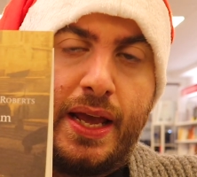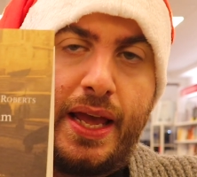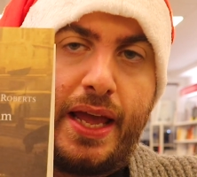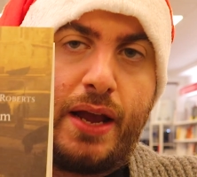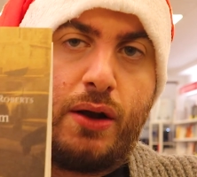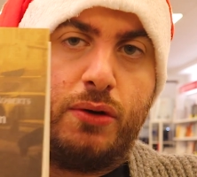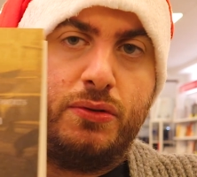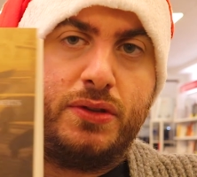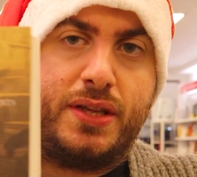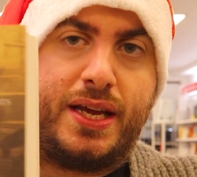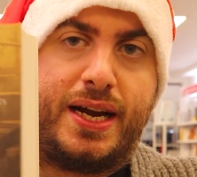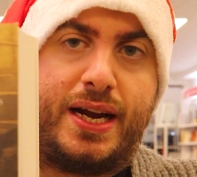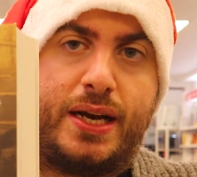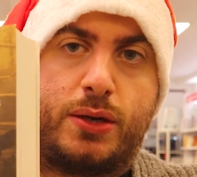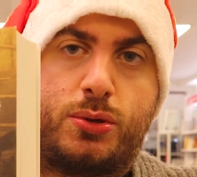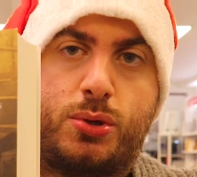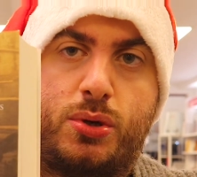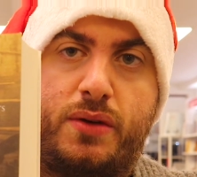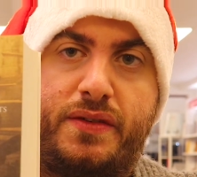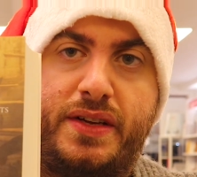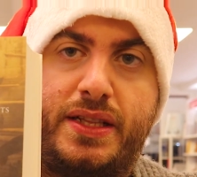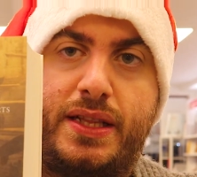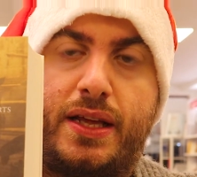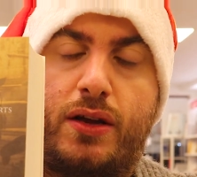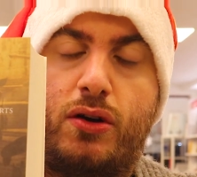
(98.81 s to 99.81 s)
E contiene la
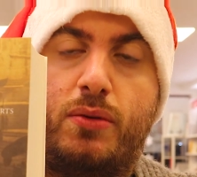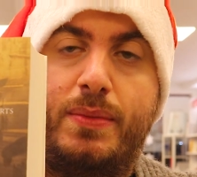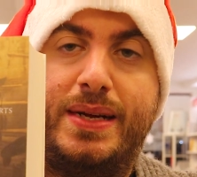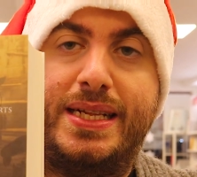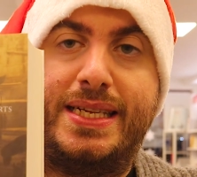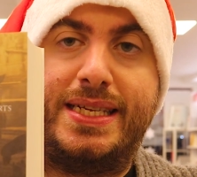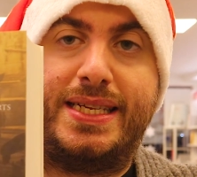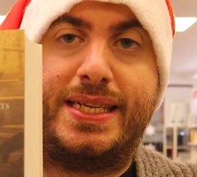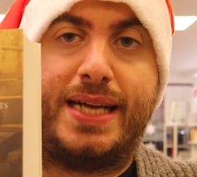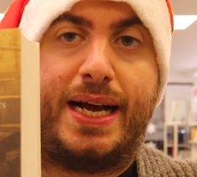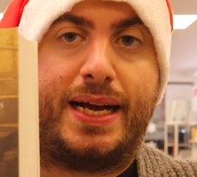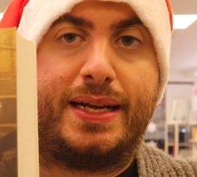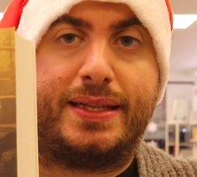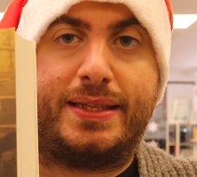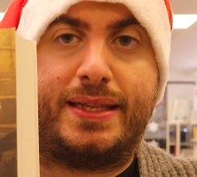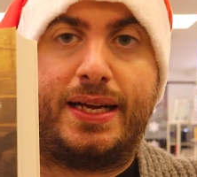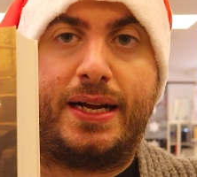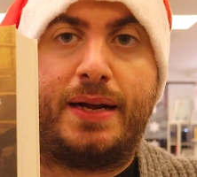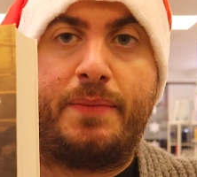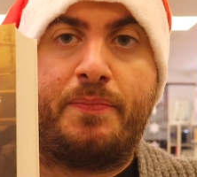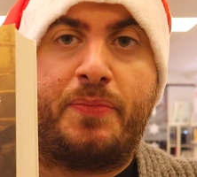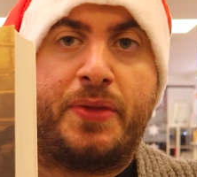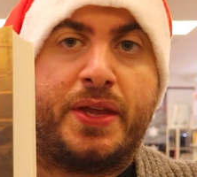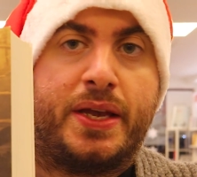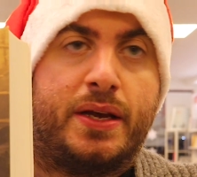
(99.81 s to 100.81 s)
sua vita
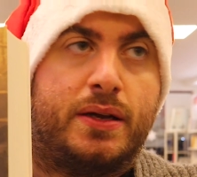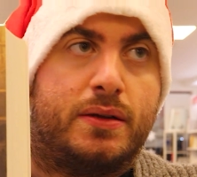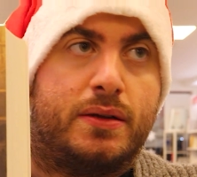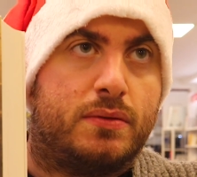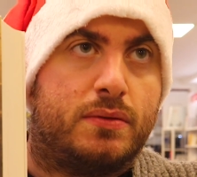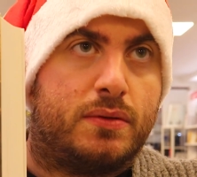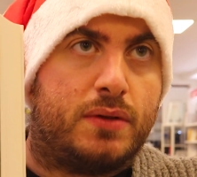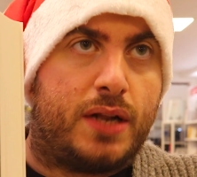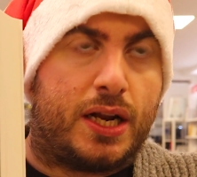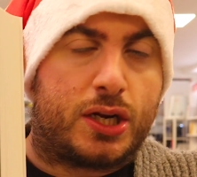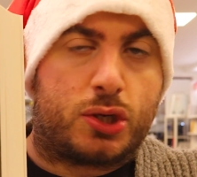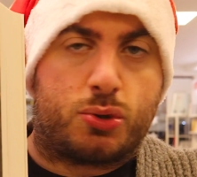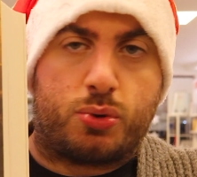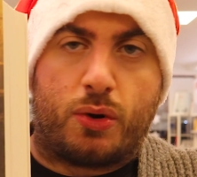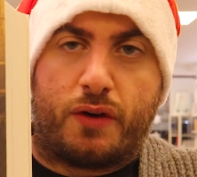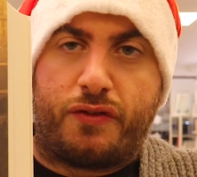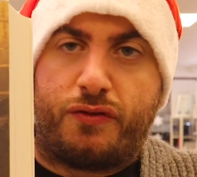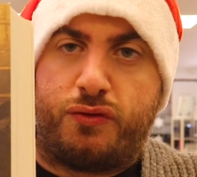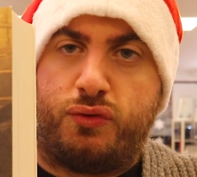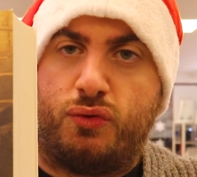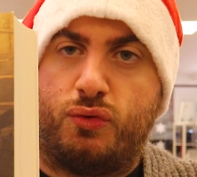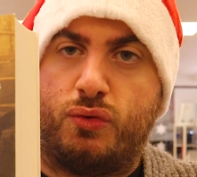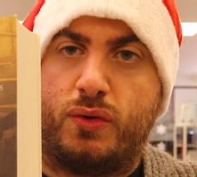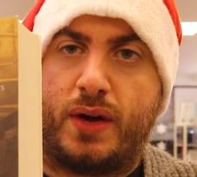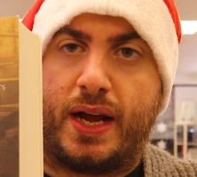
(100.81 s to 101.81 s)
romanzata la sua
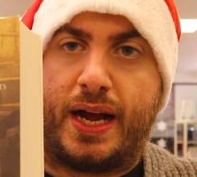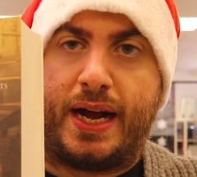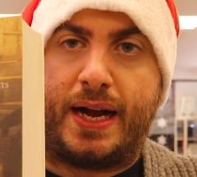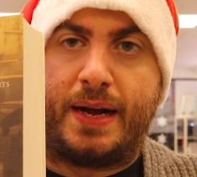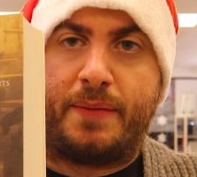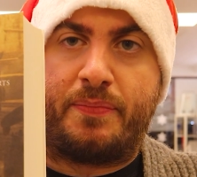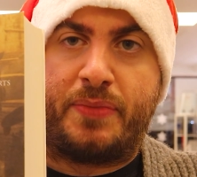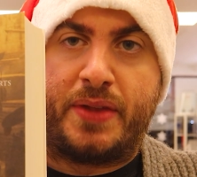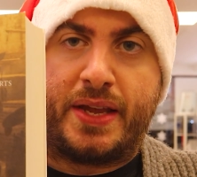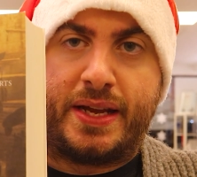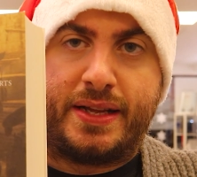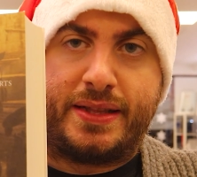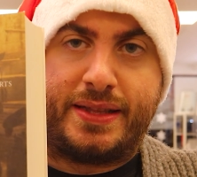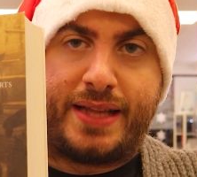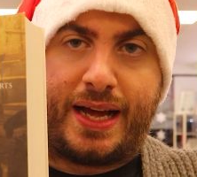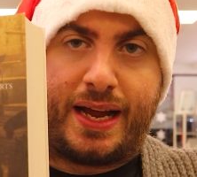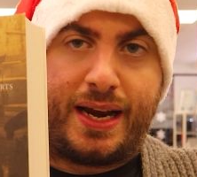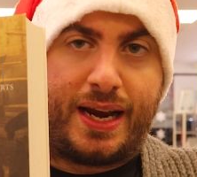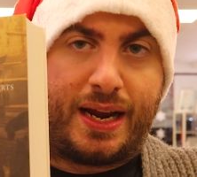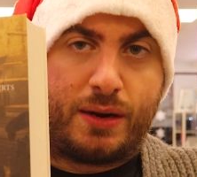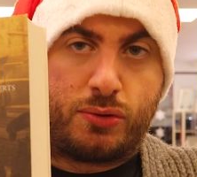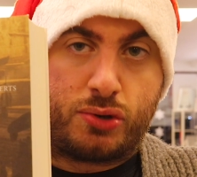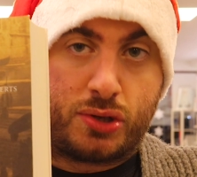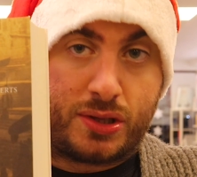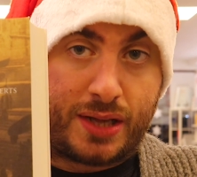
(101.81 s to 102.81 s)
fuga
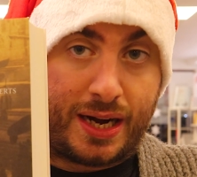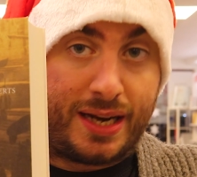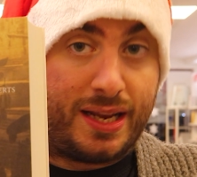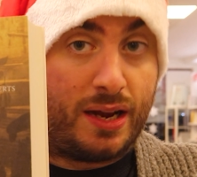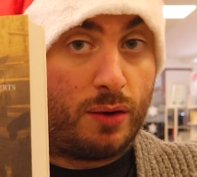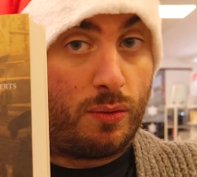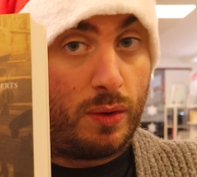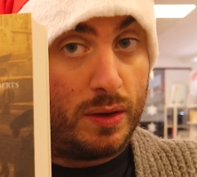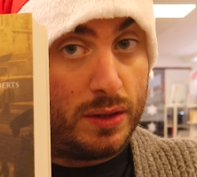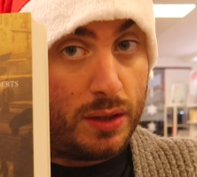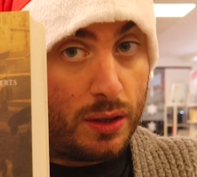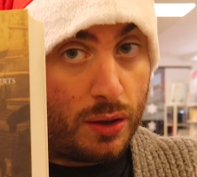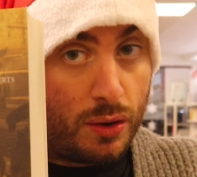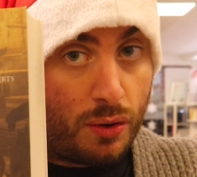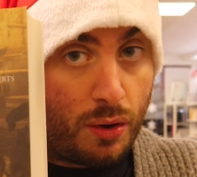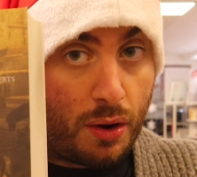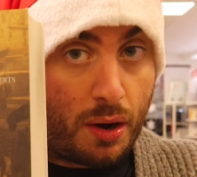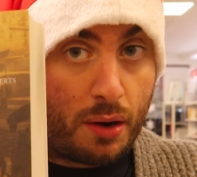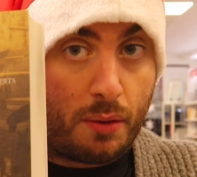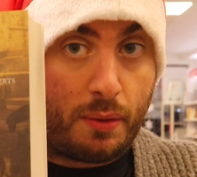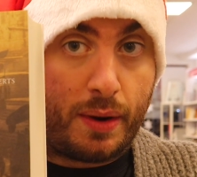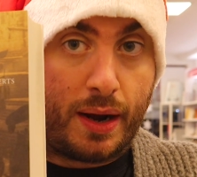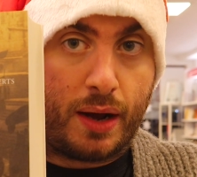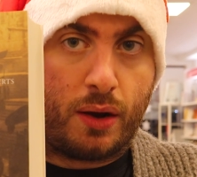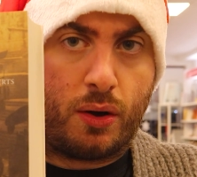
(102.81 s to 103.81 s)
dall'Australia quando
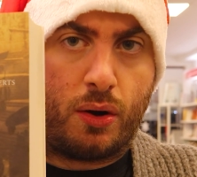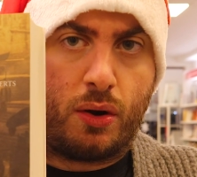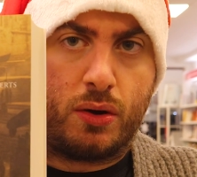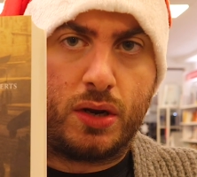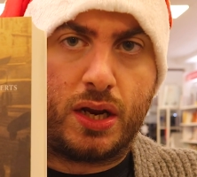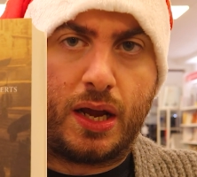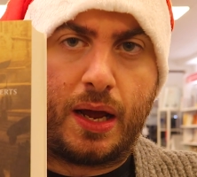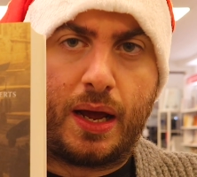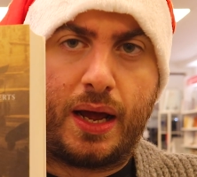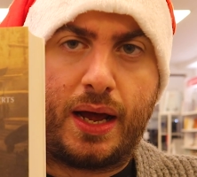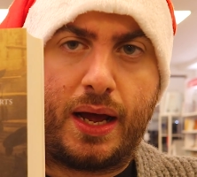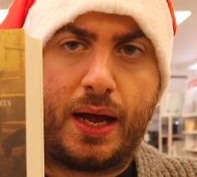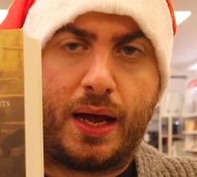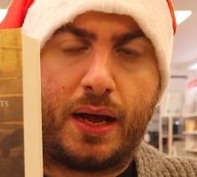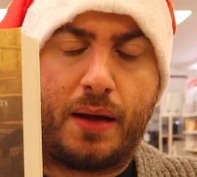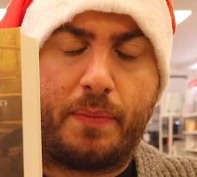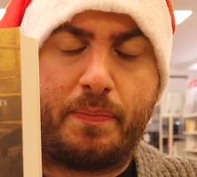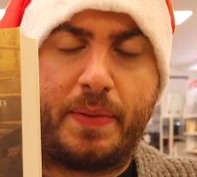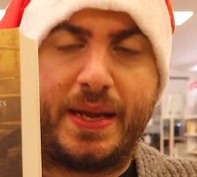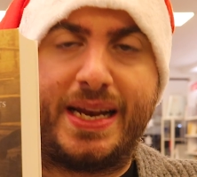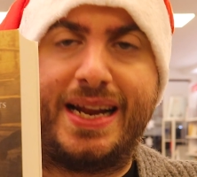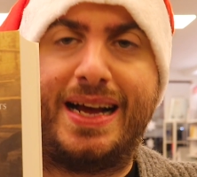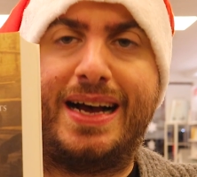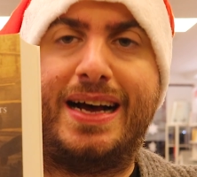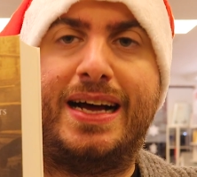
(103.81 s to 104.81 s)
ancora era una colonia
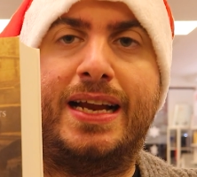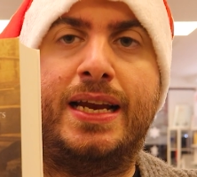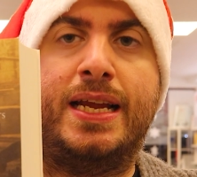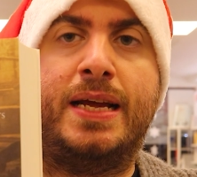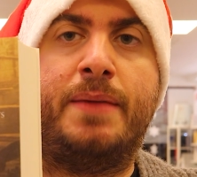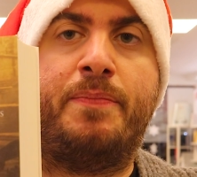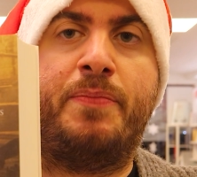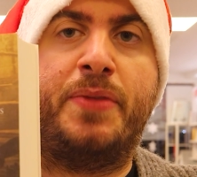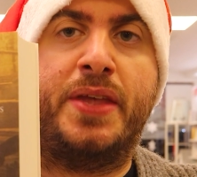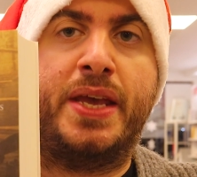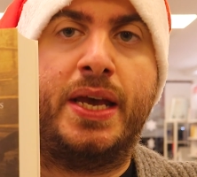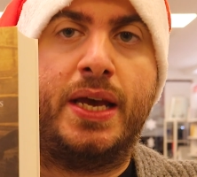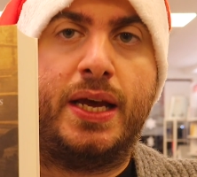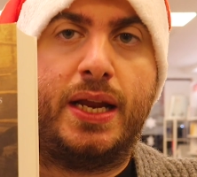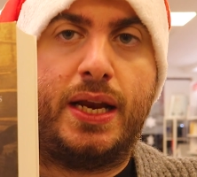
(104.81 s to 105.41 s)
penale,